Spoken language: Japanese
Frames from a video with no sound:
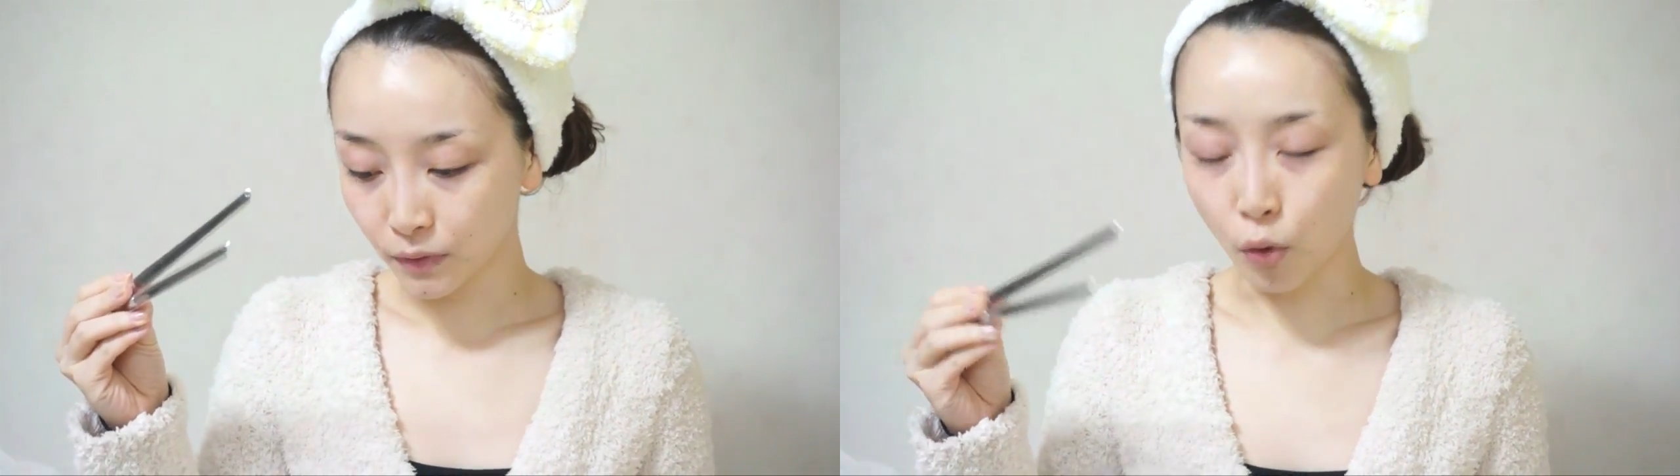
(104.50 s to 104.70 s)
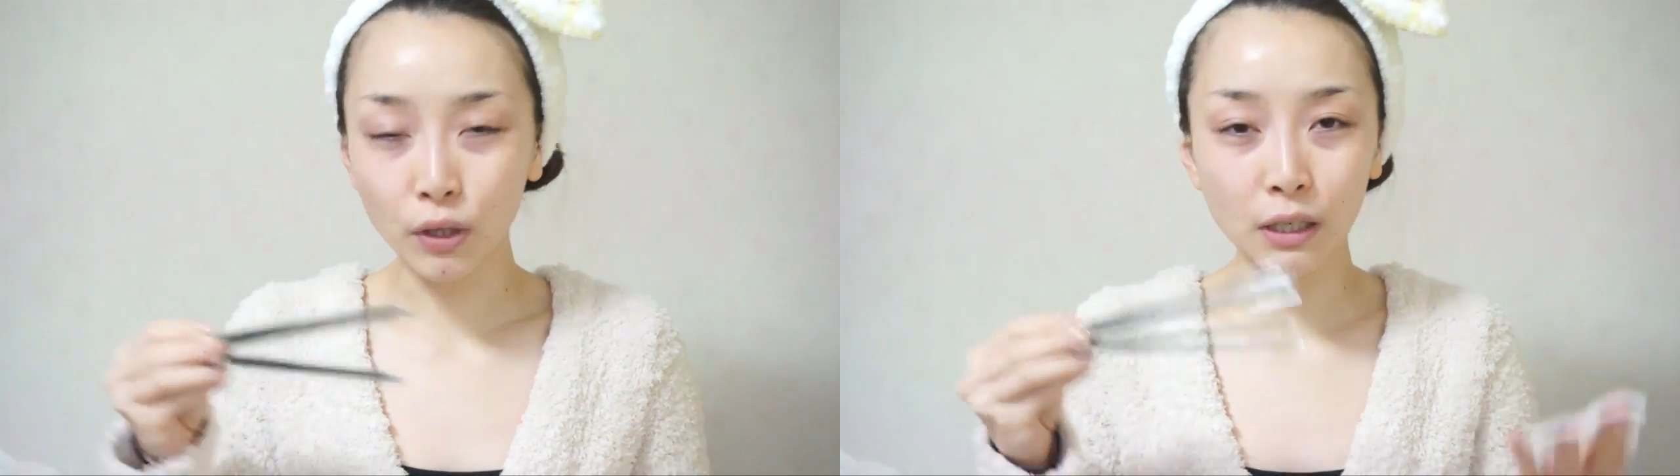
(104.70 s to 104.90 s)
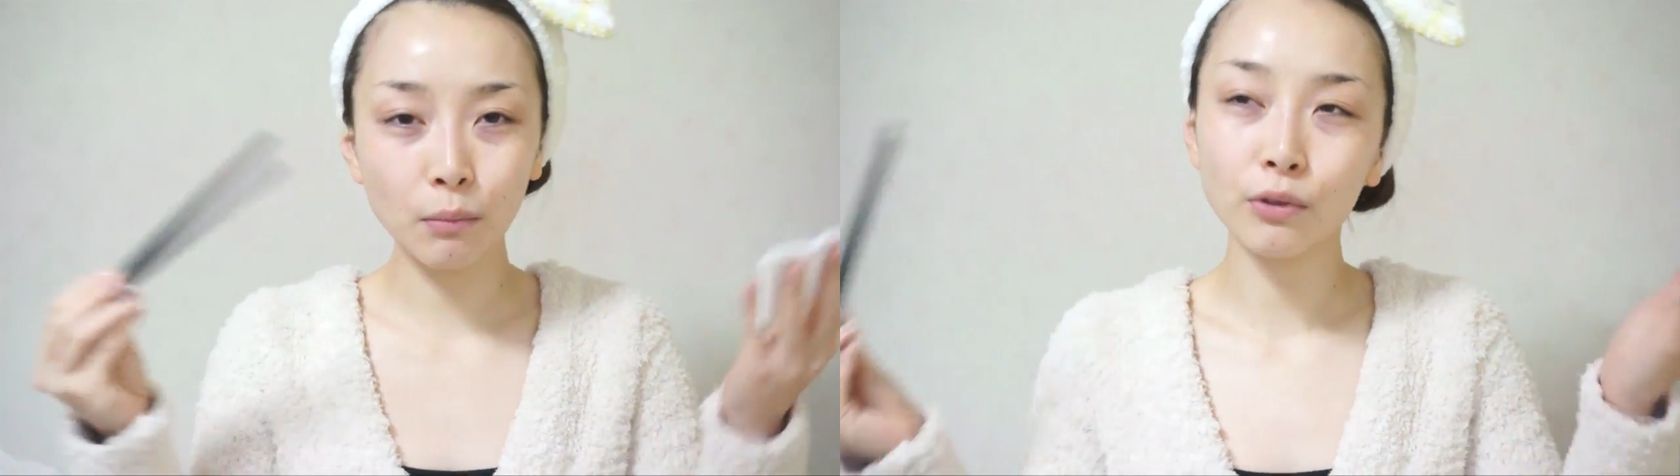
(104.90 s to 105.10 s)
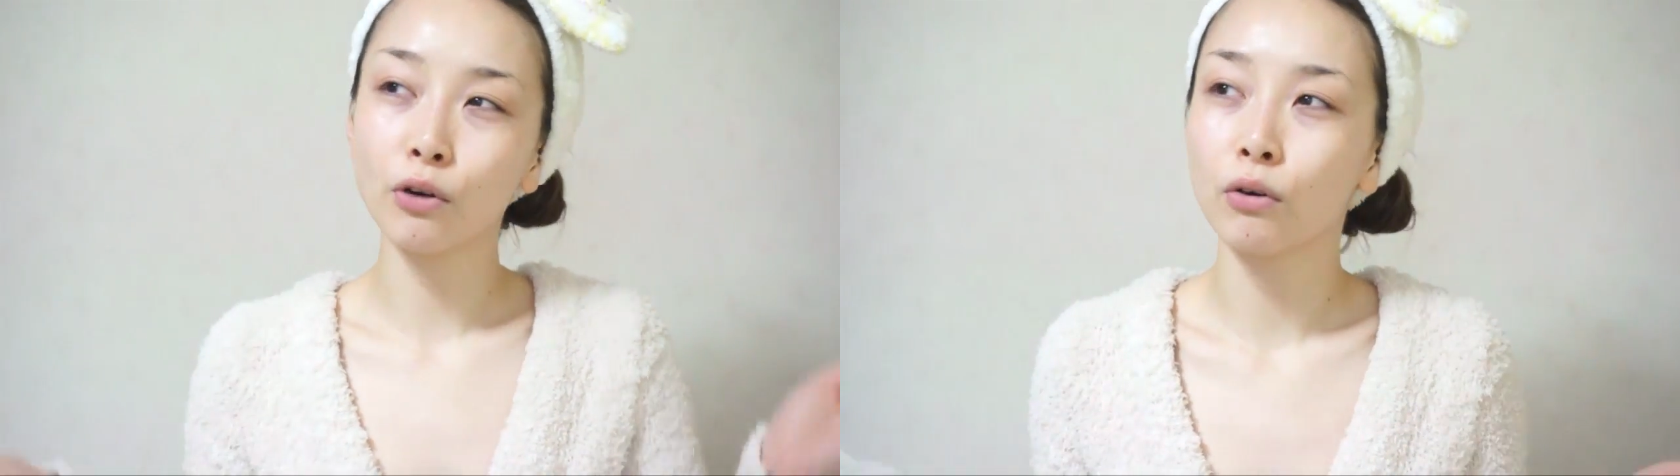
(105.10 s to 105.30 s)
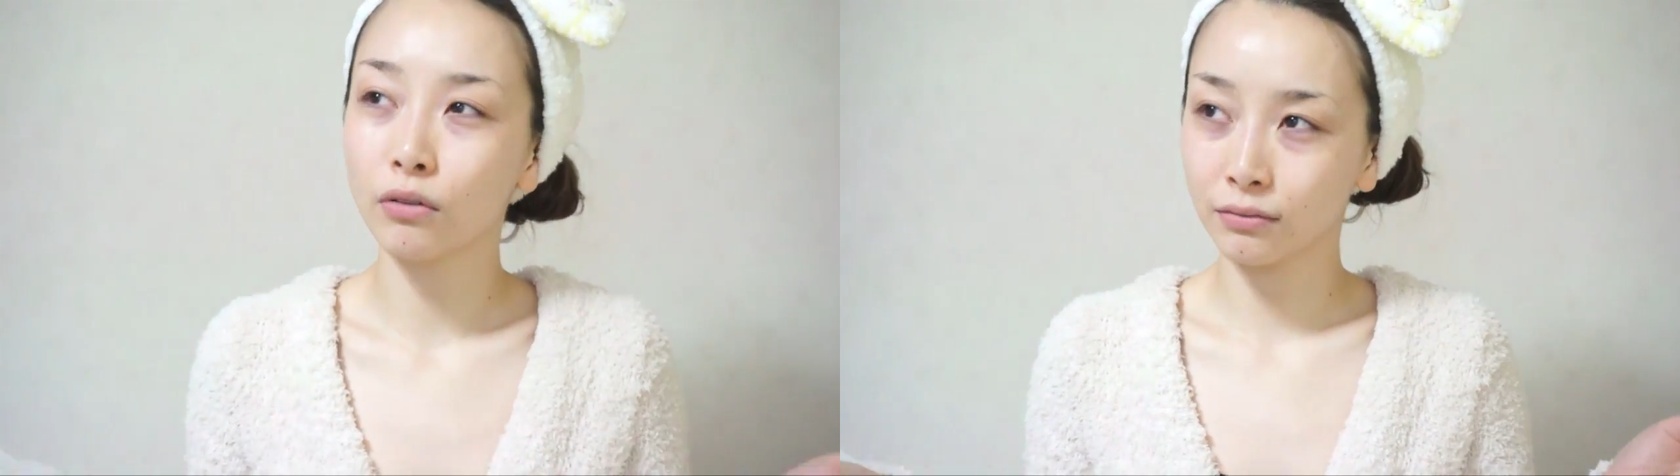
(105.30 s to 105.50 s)
大きいも
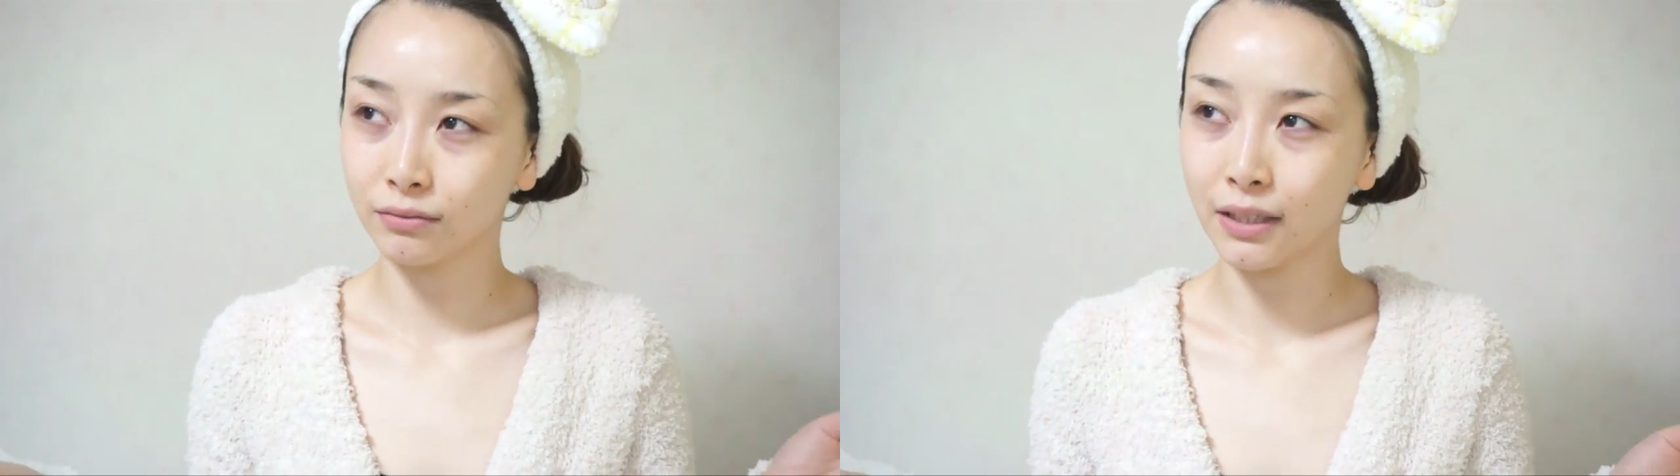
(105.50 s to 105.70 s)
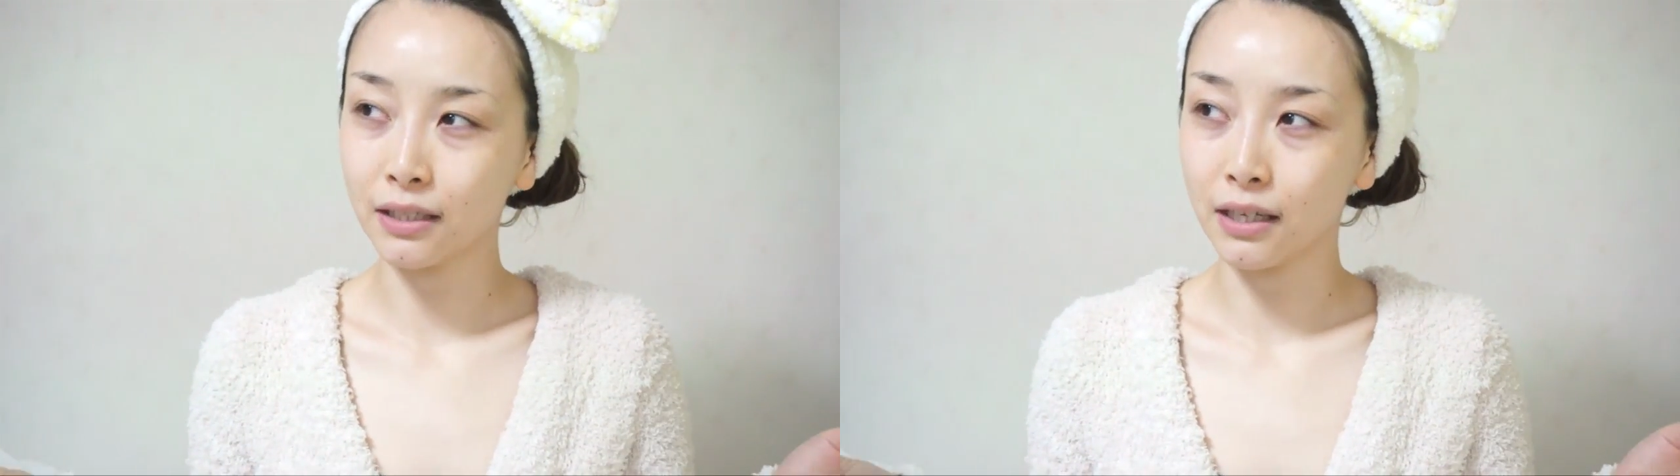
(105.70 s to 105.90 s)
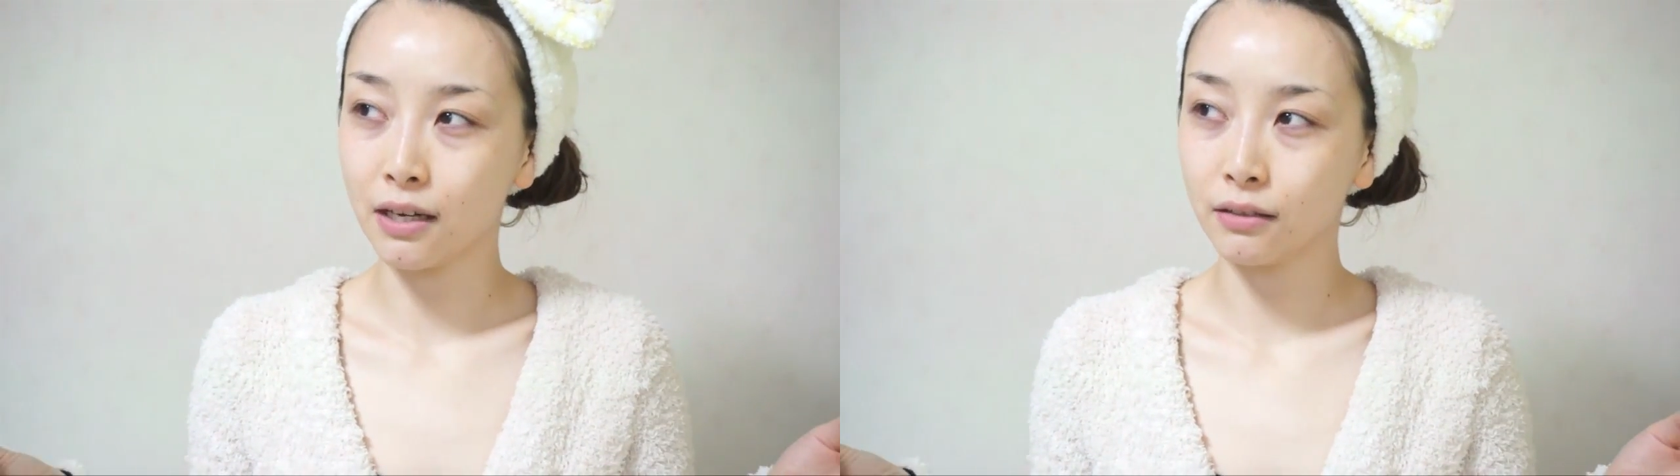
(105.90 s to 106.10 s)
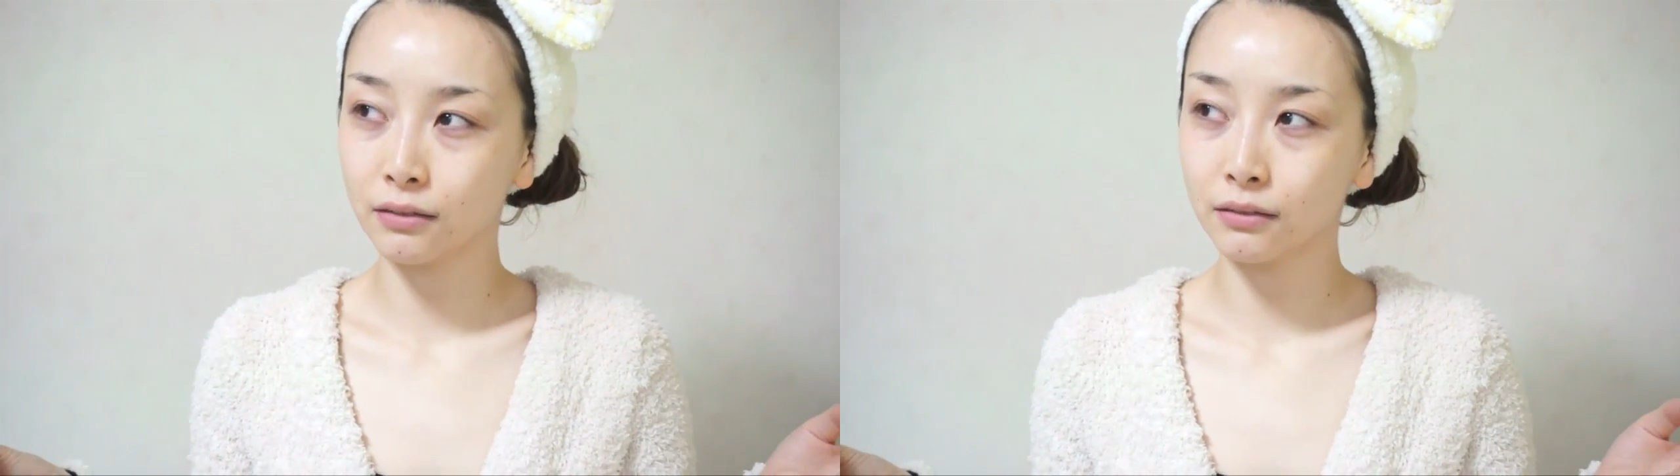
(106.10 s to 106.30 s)
のをなんか